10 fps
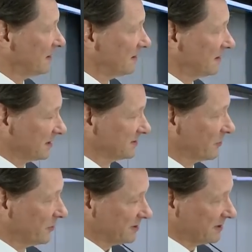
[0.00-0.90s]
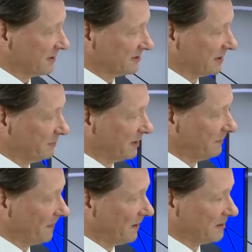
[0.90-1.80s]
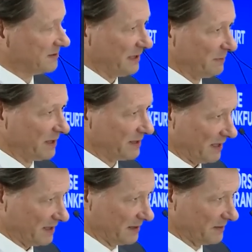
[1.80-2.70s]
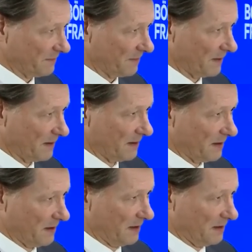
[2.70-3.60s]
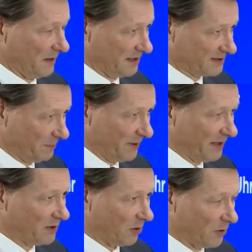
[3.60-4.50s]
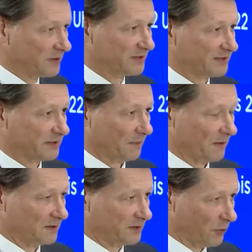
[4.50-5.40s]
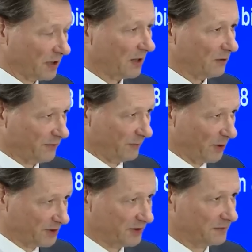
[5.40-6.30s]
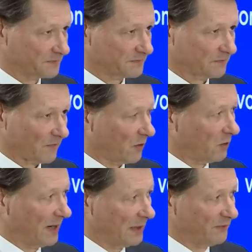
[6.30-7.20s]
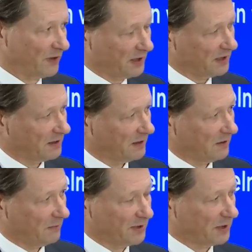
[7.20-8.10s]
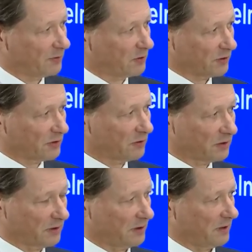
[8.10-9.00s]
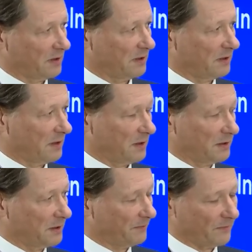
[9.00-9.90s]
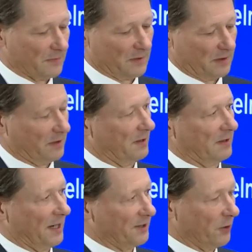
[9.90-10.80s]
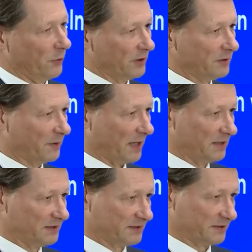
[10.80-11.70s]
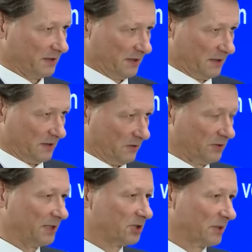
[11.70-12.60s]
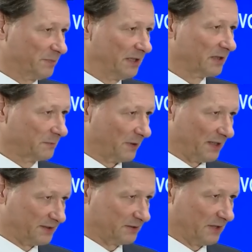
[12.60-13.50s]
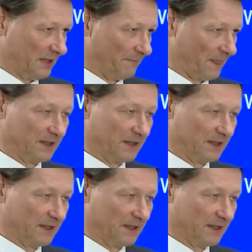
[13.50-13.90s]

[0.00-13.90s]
Ja. Äh, das Gerücht, dass Ripple 10 Milliarden XRP-Coins zurückkaufen möchte, mhm. um einfach mit der Begründung, ähm, einen höheren Preis und einen stabileren Preis zu haben.